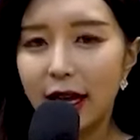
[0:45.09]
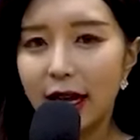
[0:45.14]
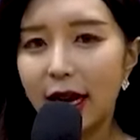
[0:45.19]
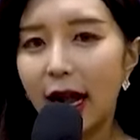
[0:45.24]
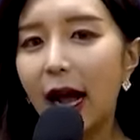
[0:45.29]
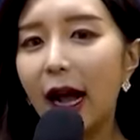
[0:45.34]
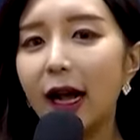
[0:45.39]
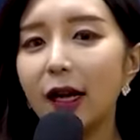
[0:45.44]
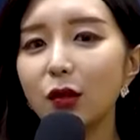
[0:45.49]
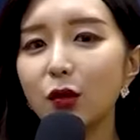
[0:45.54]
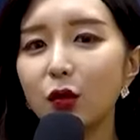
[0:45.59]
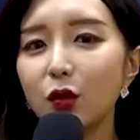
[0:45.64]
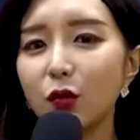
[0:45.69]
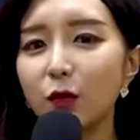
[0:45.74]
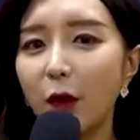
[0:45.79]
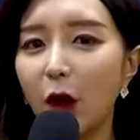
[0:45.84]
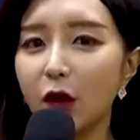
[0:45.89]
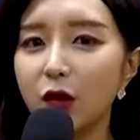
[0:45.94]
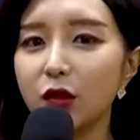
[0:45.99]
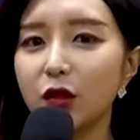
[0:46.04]
간혹
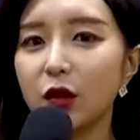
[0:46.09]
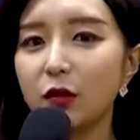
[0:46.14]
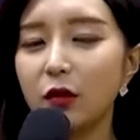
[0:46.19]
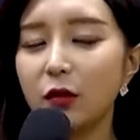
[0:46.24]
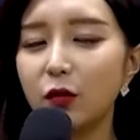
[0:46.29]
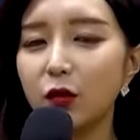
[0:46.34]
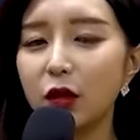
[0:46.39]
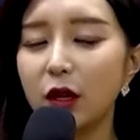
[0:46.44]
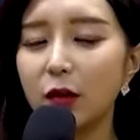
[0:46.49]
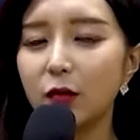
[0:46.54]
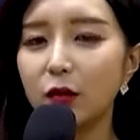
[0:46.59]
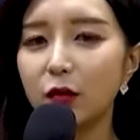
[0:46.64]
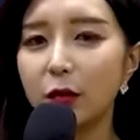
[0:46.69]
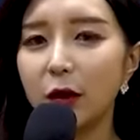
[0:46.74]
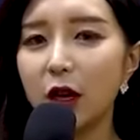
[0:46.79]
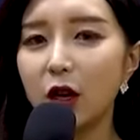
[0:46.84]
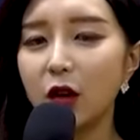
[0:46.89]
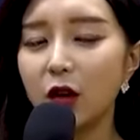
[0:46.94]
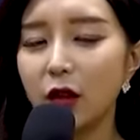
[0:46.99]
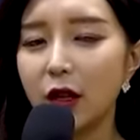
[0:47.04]
면접을 보다
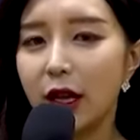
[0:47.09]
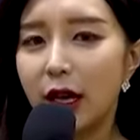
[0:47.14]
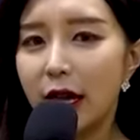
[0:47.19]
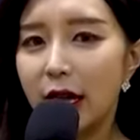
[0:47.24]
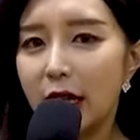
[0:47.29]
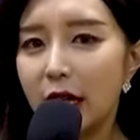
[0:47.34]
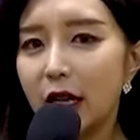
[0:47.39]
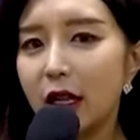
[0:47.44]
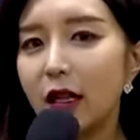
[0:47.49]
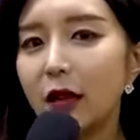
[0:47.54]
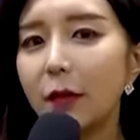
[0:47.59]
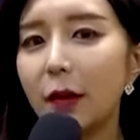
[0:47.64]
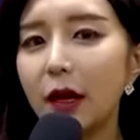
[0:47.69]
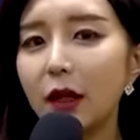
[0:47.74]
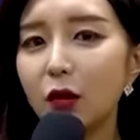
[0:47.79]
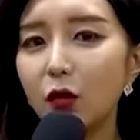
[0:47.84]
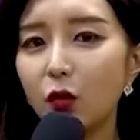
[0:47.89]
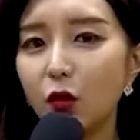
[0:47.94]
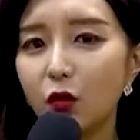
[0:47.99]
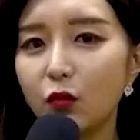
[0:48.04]
보면
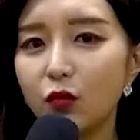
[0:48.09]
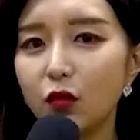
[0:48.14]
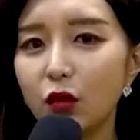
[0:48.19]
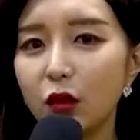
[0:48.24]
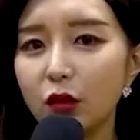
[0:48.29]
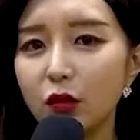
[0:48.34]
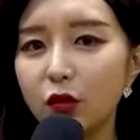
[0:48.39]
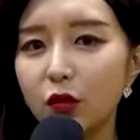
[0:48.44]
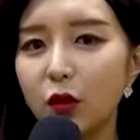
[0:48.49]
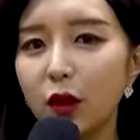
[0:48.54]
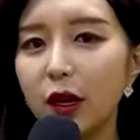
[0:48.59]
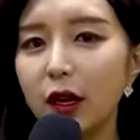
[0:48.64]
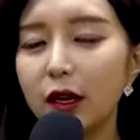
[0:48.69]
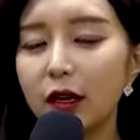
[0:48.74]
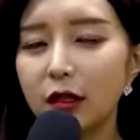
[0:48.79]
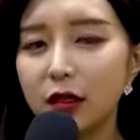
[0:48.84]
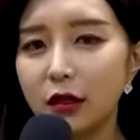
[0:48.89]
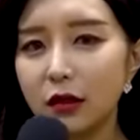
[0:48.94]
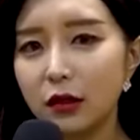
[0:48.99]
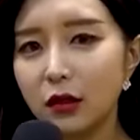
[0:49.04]
일반
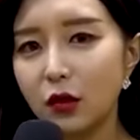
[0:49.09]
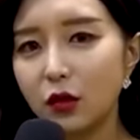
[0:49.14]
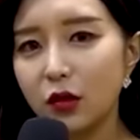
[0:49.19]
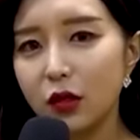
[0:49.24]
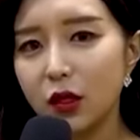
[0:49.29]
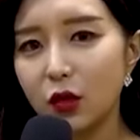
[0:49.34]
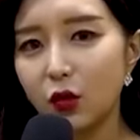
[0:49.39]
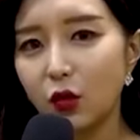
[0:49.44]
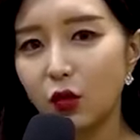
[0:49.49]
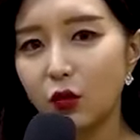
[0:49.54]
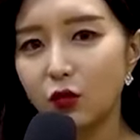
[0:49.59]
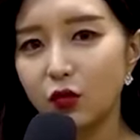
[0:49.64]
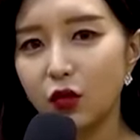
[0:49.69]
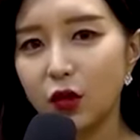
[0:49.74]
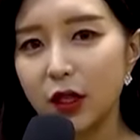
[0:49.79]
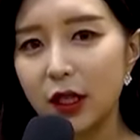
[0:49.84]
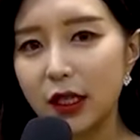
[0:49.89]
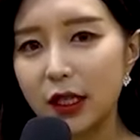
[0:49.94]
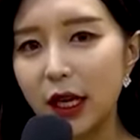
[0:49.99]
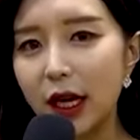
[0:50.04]
공무원과 특정직
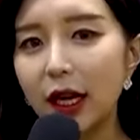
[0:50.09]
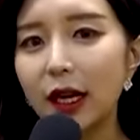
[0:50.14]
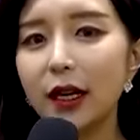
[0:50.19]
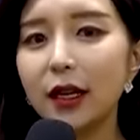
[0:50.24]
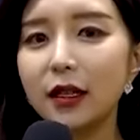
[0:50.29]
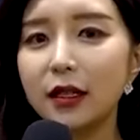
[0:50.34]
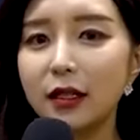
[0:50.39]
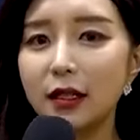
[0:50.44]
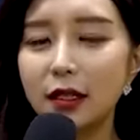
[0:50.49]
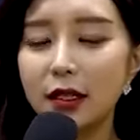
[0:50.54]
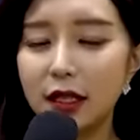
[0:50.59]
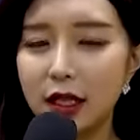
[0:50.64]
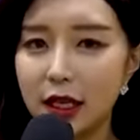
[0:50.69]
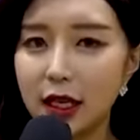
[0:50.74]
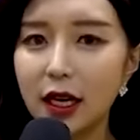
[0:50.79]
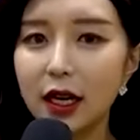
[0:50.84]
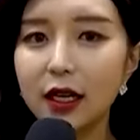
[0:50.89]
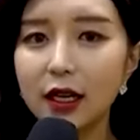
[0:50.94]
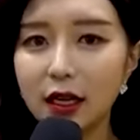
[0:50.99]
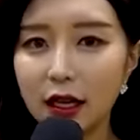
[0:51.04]
공무원의 차이를
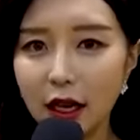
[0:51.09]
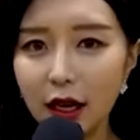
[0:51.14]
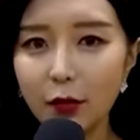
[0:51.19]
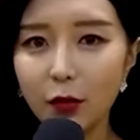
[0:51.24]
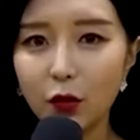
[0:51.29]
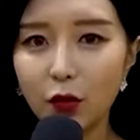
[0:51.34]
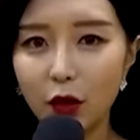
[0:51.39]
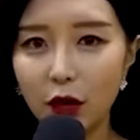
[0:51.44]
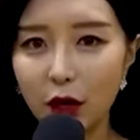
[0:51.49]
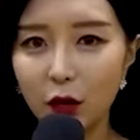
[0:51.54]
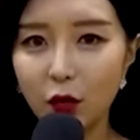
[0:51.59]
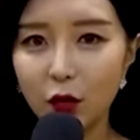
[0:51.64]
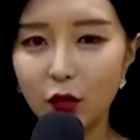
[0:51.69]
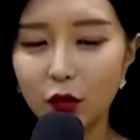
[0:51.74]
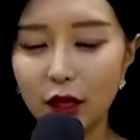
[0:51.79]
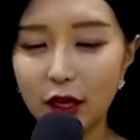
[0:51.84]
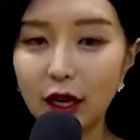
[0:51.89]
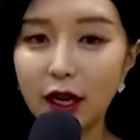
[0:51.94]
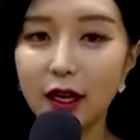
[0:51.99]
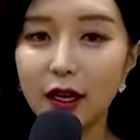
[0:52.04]
이야기 이야기해보라고
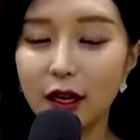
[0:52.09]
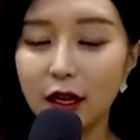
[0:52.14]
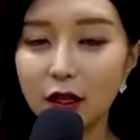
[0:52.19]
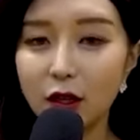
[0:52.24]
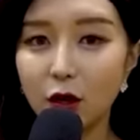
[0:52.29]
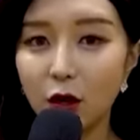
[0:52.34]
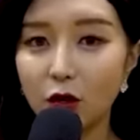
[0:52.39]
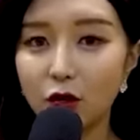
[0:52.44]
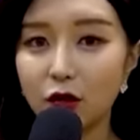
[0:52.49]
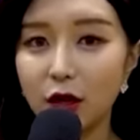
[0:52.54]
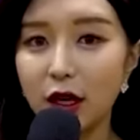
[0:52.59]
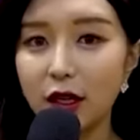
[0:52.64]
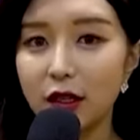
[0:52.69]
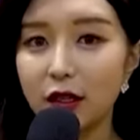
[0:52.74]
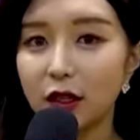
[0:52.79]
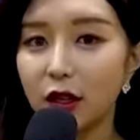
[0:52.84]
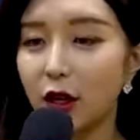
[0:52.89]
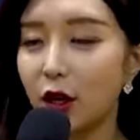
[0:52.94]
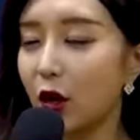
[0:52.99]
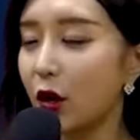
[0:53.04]
이야기를 하는 경우가
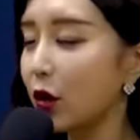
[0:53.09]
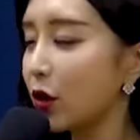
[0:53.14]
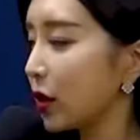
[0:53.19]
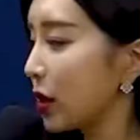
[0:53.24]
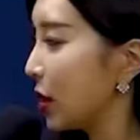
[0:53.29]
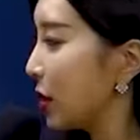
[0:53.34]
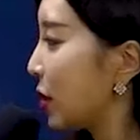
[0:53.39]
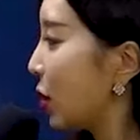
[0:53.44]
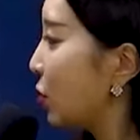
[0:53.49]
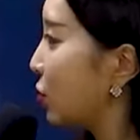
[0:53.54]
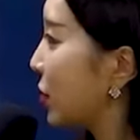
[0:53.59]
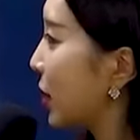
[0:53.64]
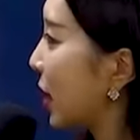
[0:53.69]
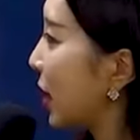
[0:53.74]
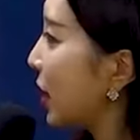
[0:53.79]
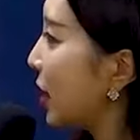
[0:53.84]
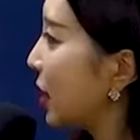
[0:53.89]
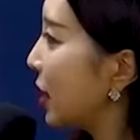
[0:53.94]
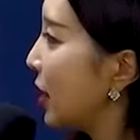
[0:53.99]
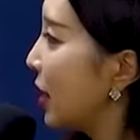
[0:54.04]
있어요. 그래서
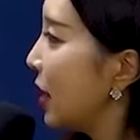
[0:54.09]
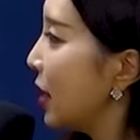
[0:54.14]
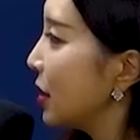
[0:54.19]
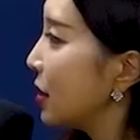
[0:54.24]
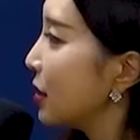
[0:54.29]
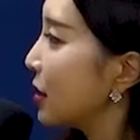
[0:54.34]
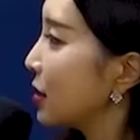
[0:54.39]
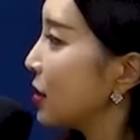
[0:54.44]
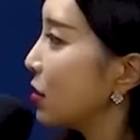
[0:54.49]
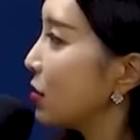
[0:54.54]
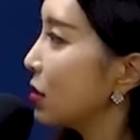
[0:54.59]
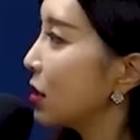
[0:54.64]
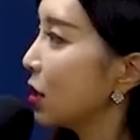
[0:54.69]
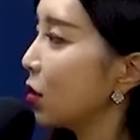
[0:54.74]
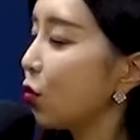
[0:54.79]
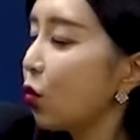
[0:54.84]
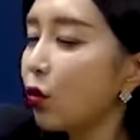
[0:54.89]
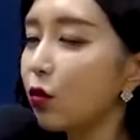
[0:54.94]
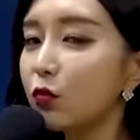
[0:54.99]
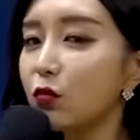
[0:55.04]
우리가
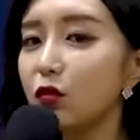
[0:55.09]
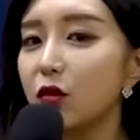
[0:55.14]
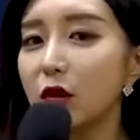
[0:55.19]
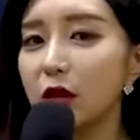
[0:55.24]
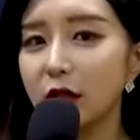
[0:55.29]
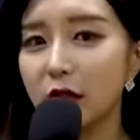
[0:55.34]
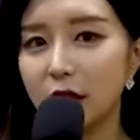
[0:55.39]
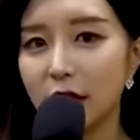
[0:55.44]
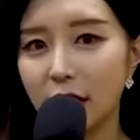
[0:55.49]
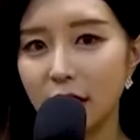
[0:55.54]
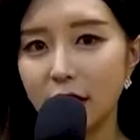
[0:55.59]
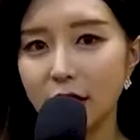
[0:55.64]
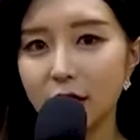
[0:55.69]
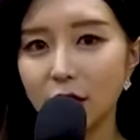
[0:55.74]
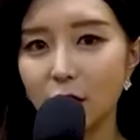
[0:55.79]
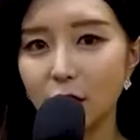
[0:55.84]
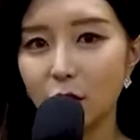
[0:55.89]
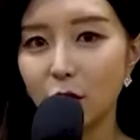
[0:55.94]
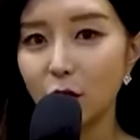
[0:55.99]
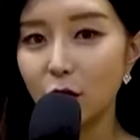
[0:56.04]
특정직 공무원에
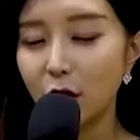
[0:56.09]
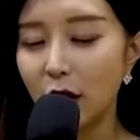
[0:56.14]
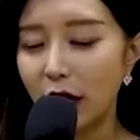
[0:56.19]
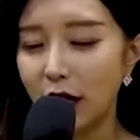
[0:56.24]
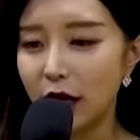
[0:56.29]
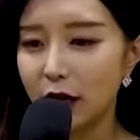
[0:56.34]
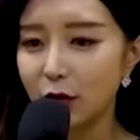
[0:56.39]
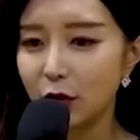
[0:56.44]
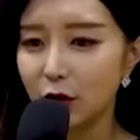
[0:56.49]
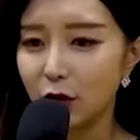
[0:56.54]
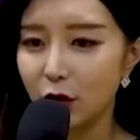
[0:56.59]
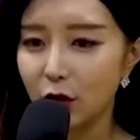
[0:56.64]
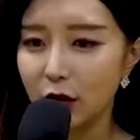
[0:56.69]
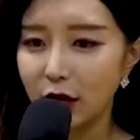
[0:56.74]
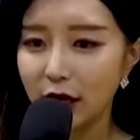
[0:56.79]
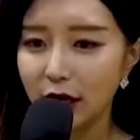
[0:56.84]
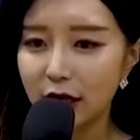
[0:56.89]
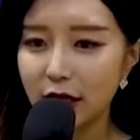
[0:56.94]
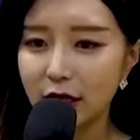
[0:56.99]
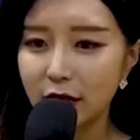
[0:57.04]
대해서도
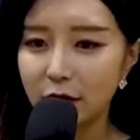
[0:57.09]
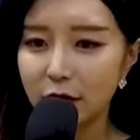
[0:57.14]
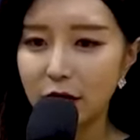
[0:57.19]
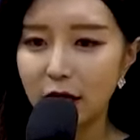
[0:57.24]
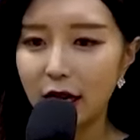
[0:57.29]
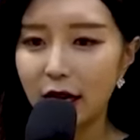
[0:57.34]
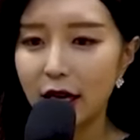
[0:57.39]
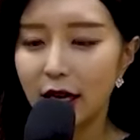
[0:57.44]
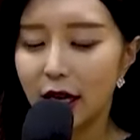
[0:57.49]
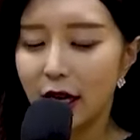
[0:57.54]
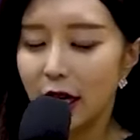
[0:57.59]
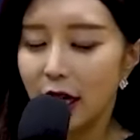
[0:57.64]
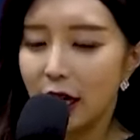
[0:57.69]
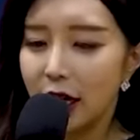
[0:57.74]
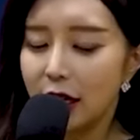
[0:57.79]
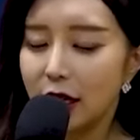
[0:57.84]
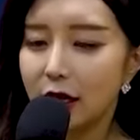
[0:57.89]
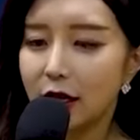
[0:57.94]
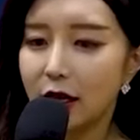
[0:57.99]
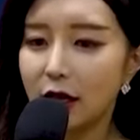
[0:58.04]
알아보도록 하겠습니다.
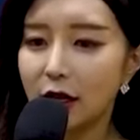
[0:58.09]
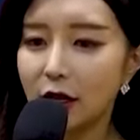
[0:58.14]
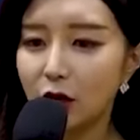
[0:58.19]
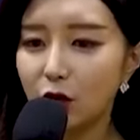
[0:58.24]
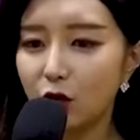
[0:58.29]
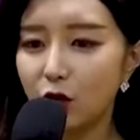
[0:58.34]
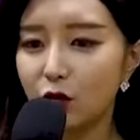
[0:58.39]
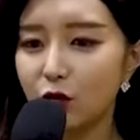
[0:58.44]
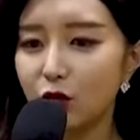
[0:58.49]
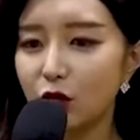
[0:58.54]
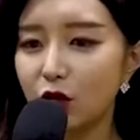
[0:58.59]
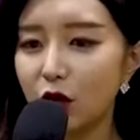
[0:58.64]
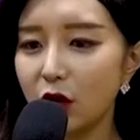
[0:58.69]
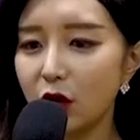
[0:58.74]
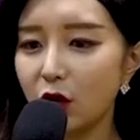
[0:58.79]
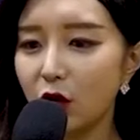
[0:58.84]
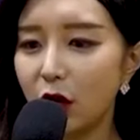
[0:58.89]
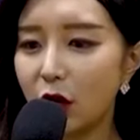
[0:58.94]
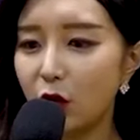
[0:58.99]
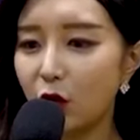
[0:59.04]
일단
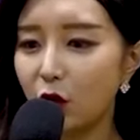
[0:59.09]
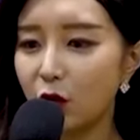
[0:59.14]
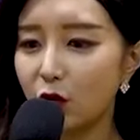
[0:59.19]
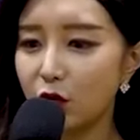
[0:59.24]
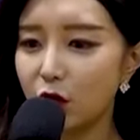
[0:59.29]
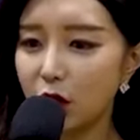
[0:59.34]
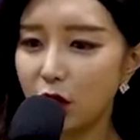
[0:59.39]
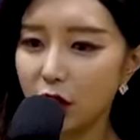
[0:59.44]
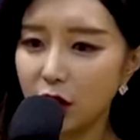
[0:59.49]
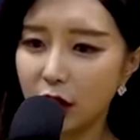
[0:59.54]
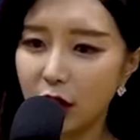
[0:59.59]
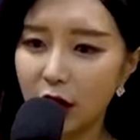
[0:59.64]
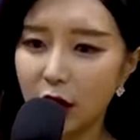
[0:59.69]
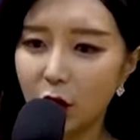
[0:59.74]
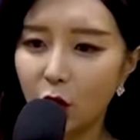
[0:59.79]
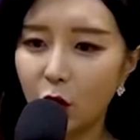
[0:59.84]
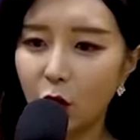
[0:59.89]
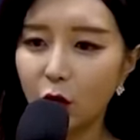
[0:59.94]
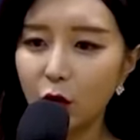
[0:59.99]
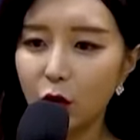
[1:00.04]
군무원과 공무원의
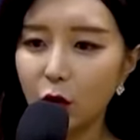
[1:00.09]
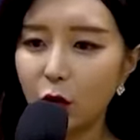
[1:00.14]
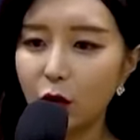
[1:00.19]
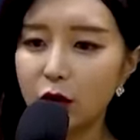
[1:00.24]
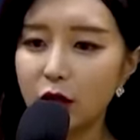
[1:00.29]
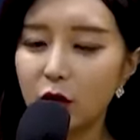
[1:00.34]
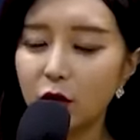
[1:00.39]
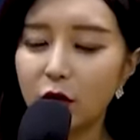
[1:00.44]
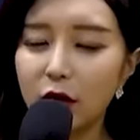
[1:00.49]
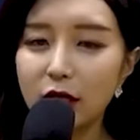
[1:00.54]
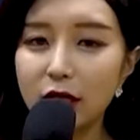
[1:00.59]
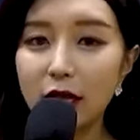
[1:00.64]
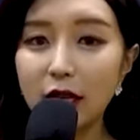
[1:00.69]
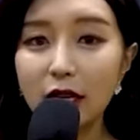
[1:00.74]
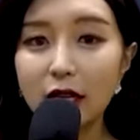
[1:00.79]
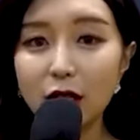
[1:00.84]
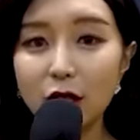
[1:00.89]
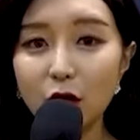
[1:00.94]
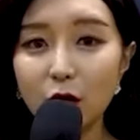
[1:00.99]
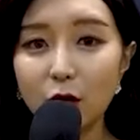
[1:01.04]
공통점과
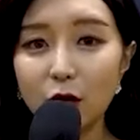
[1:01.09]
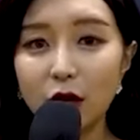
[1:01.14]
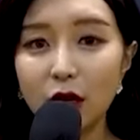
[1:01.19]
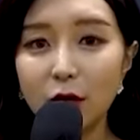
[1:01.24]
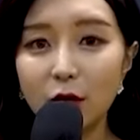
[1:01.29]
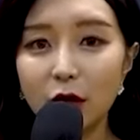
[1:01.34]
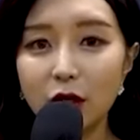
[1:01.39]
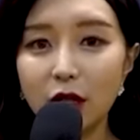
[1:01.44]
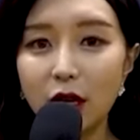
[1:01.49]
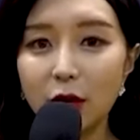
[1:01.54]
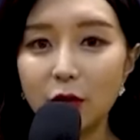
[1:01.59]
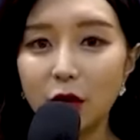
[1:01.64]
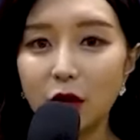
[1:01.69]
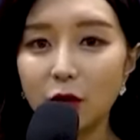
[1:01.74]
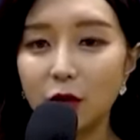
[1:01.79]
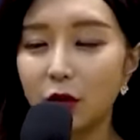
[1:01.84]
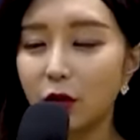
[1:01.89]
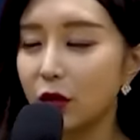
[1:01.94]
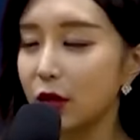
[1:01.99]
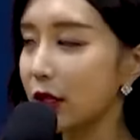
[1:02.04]
차이점을 한번
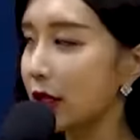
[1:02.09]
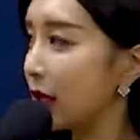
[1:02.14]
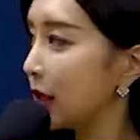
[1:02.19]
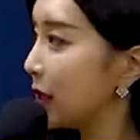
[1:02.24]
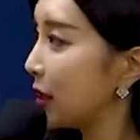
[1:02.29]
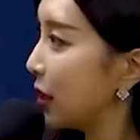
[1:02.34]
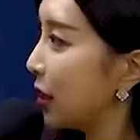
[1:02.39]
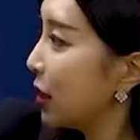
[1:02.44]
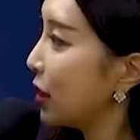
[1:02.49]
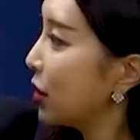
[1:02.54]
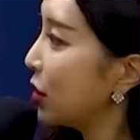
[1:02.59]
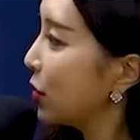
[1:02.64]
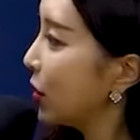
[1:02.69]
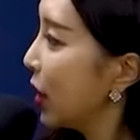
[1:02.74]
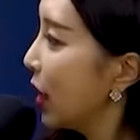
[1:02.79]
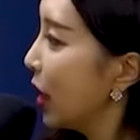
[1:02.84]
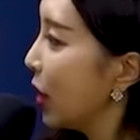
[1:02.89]
살펴보고자 하는데요.